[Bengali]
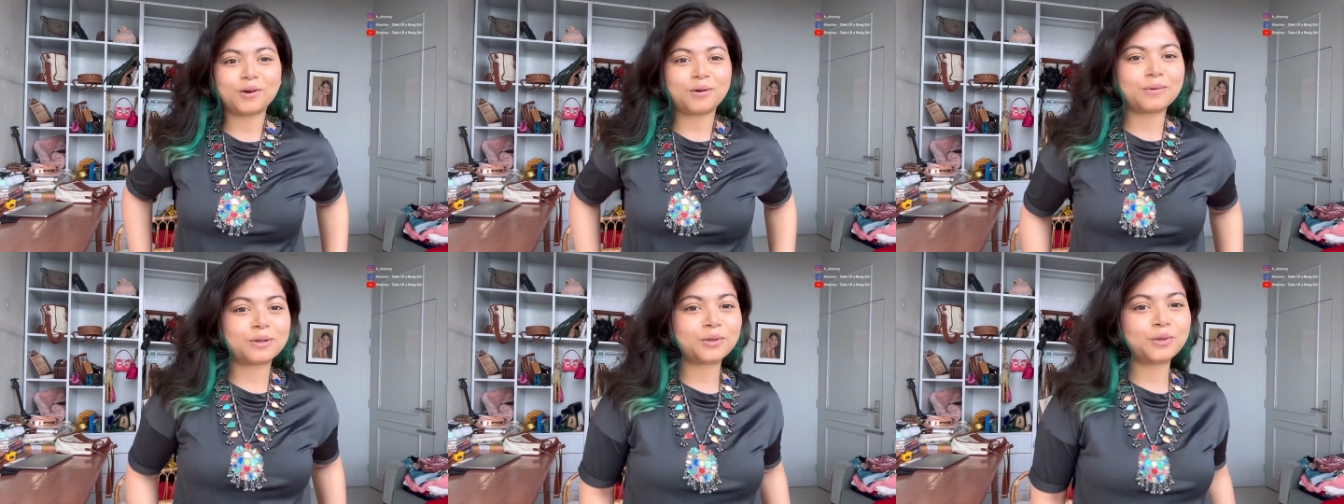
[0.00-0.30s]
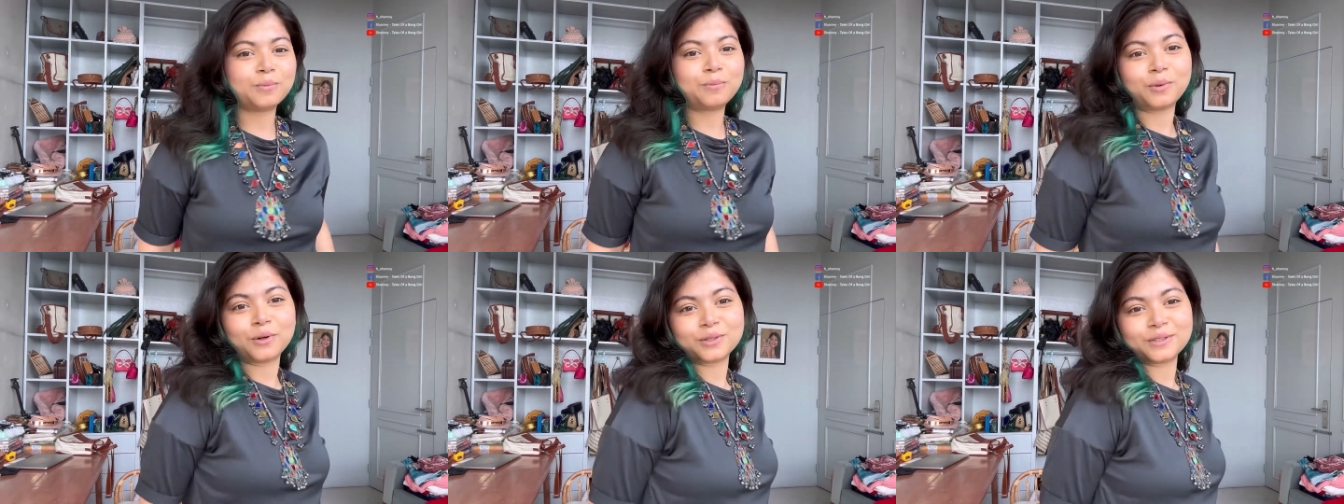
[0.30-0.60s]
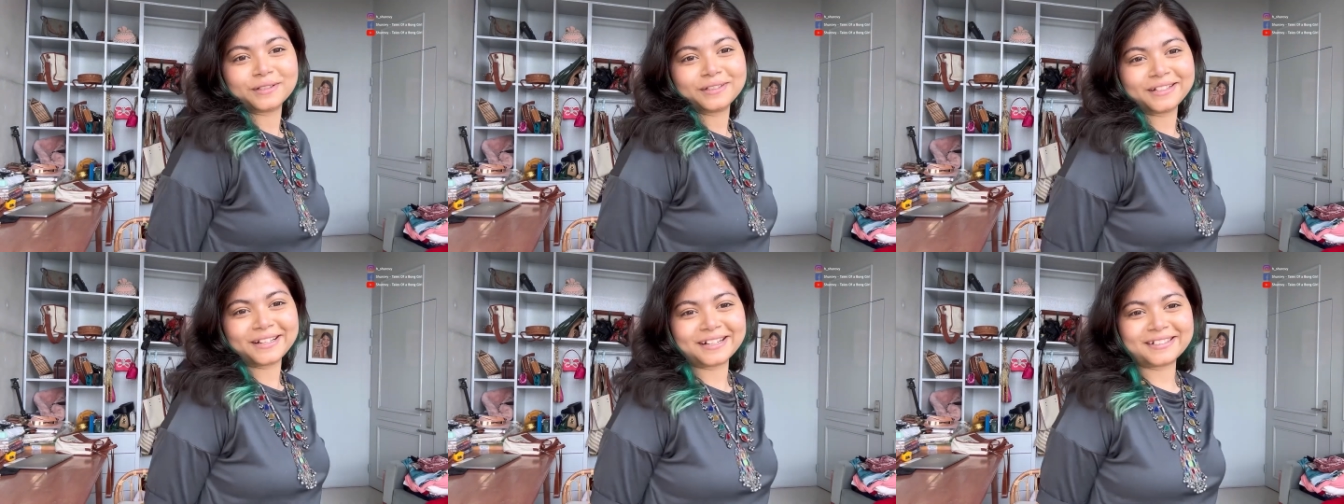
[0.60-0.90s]
আমার খুব
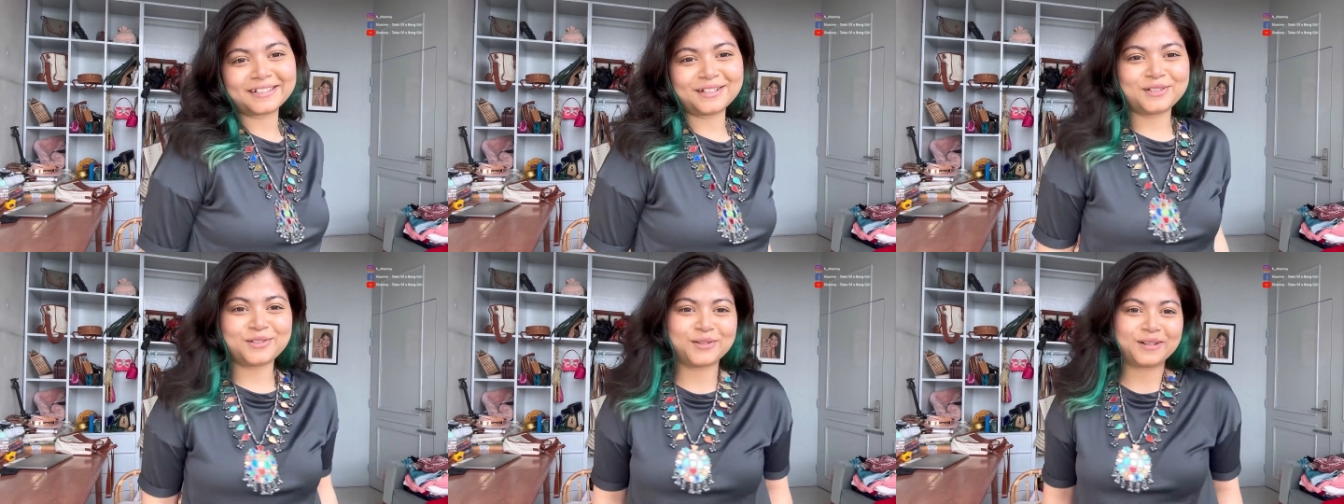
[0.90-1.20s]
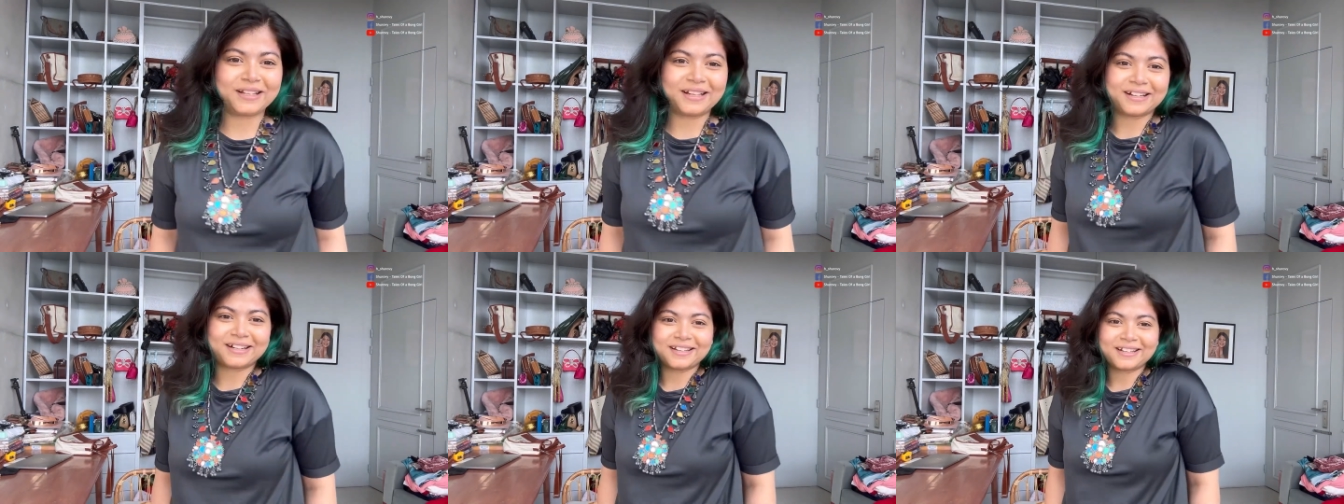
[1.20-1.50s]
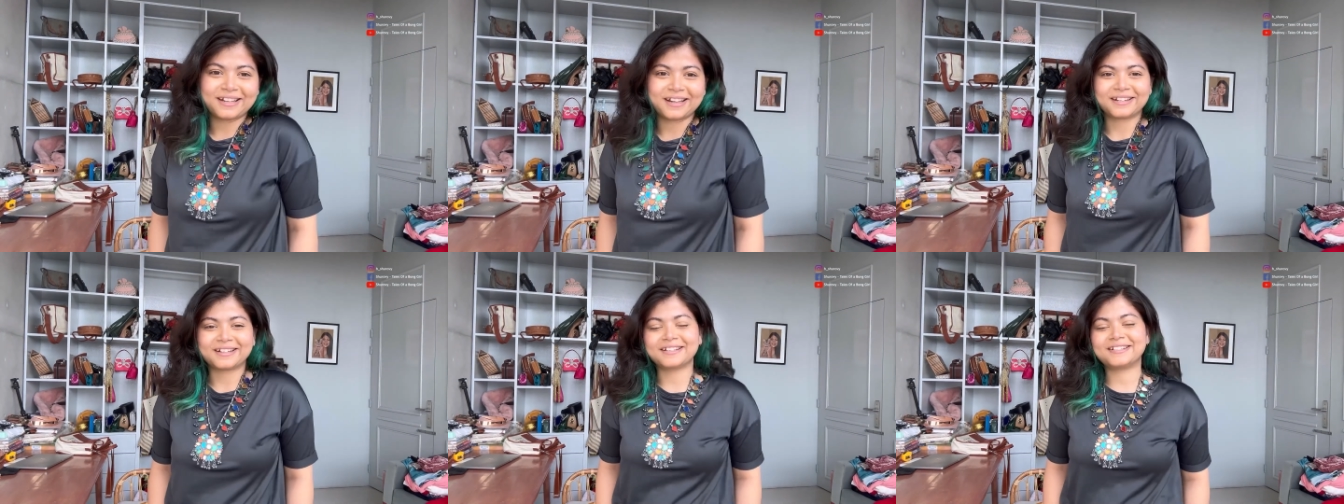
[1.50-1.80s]
পছন্দের একটা জুয়েলারি
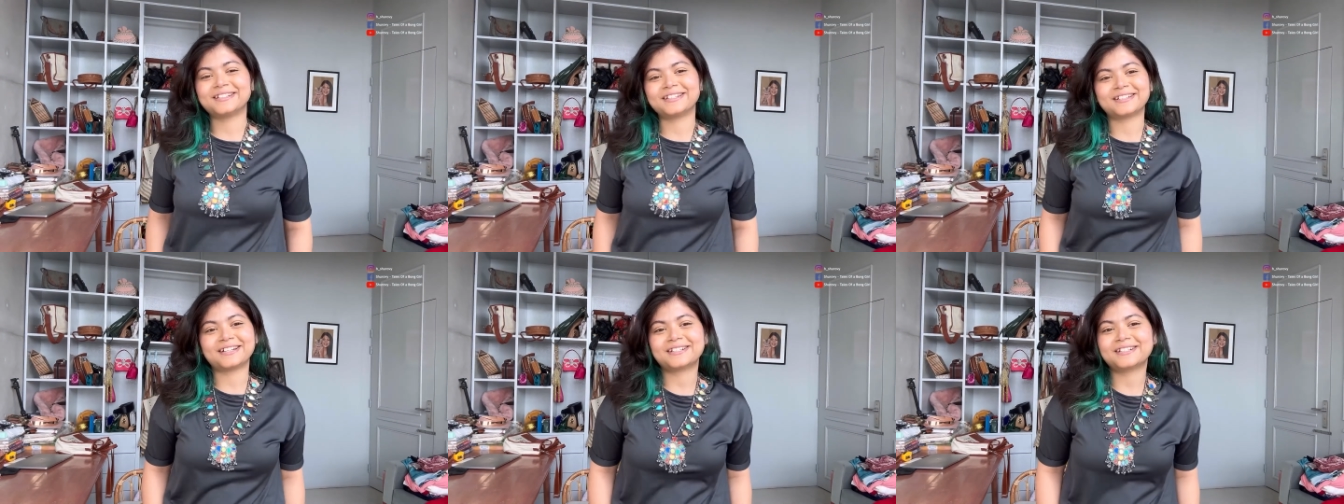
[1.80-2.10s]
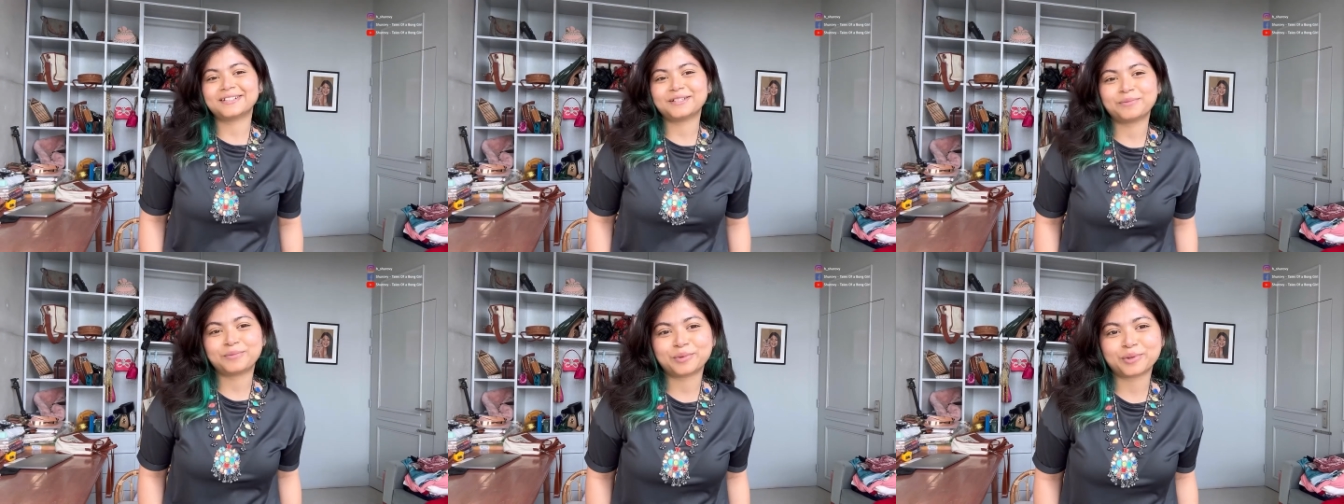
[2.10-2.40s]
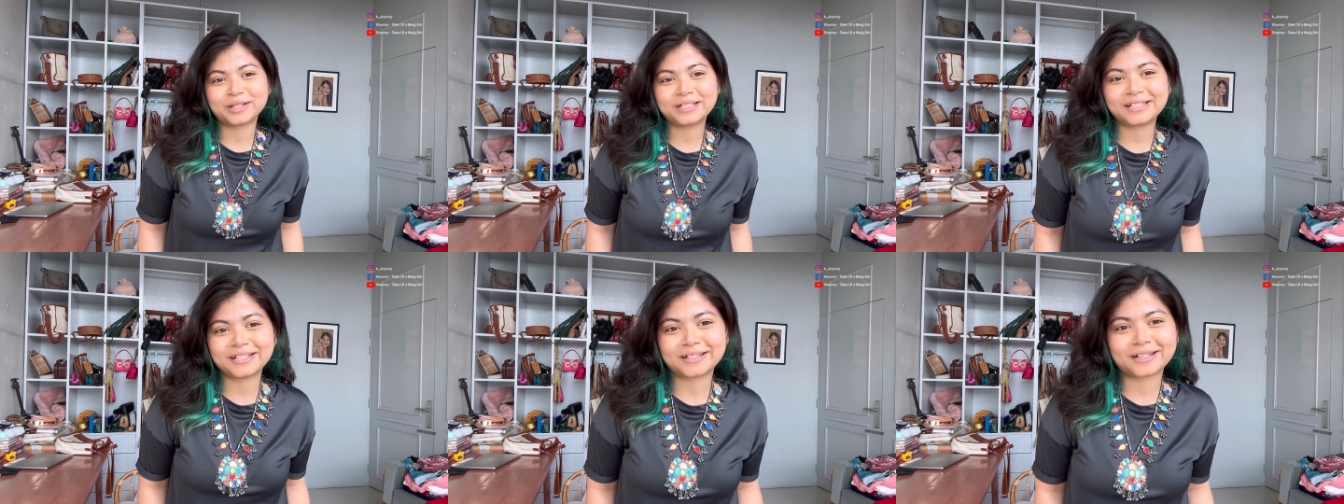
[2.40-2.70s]
এটা যেটার সাথে
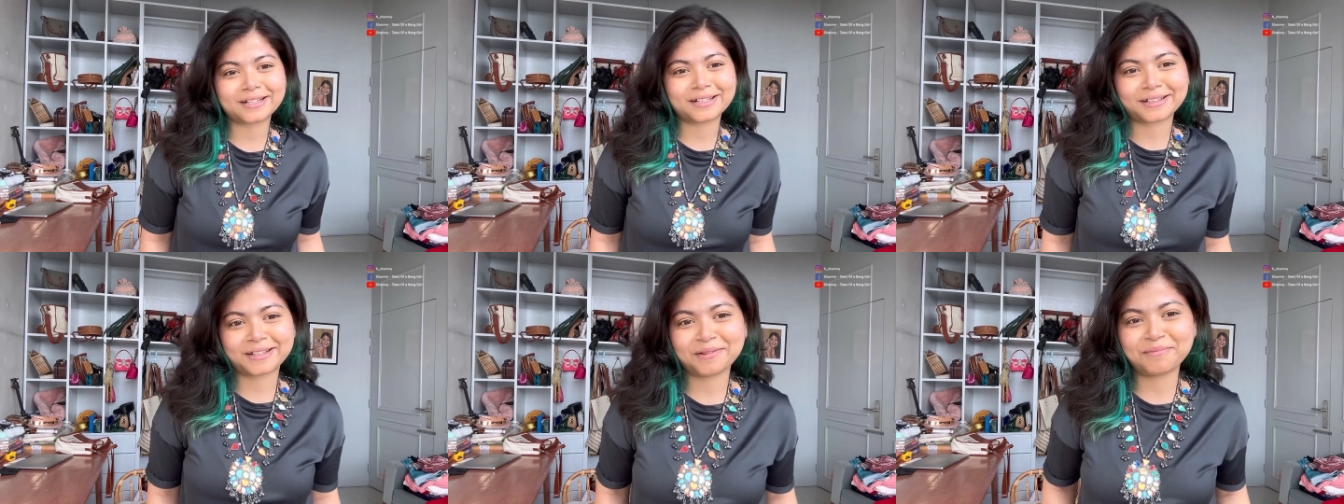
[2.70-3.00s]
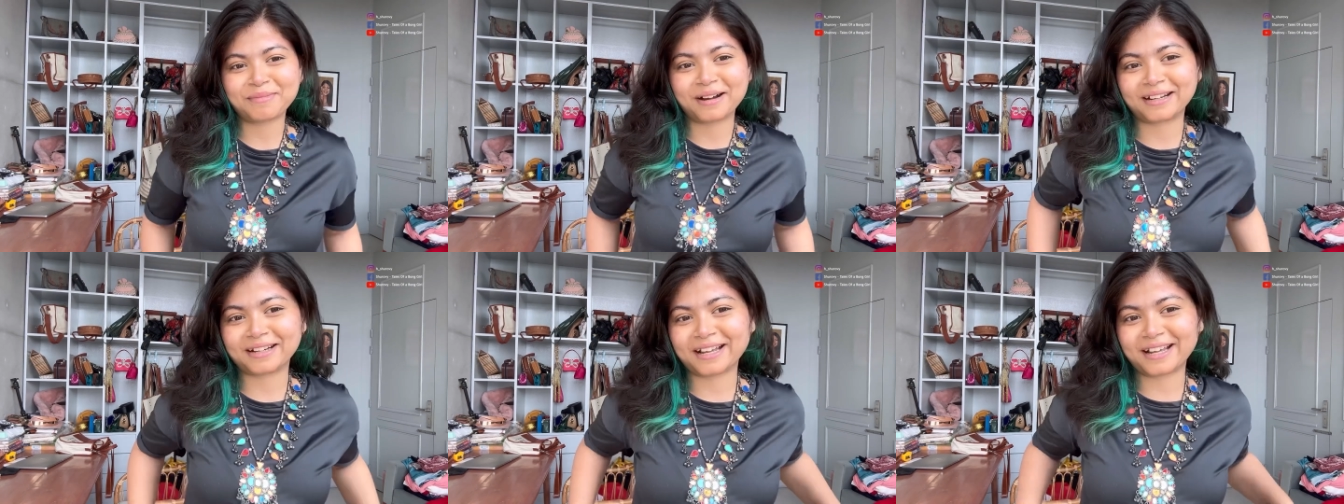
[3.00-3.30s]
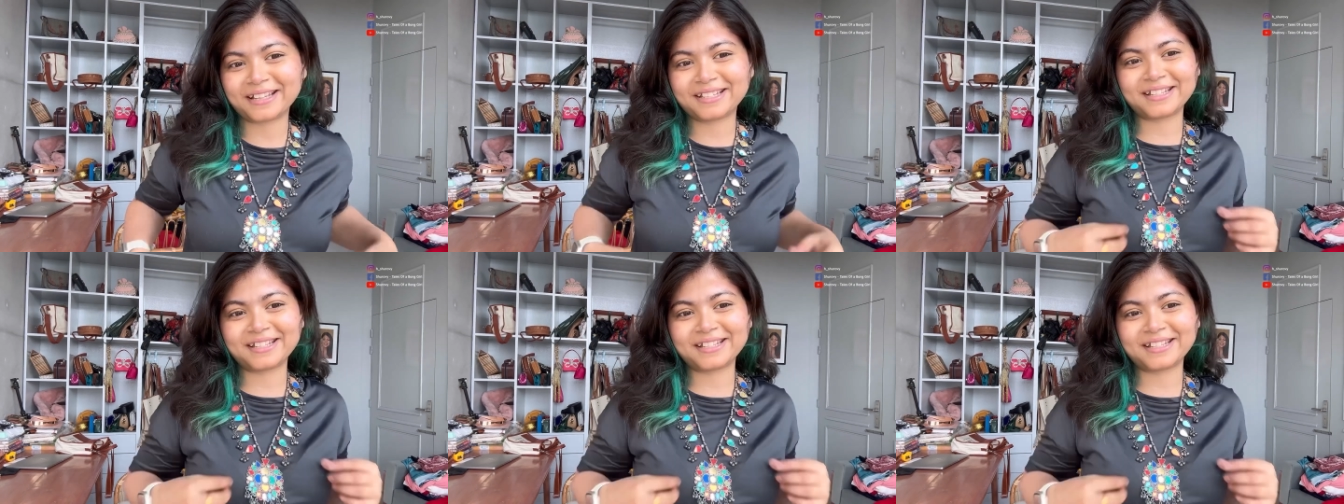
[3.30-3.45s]
পরি সেটার সাথে মানায়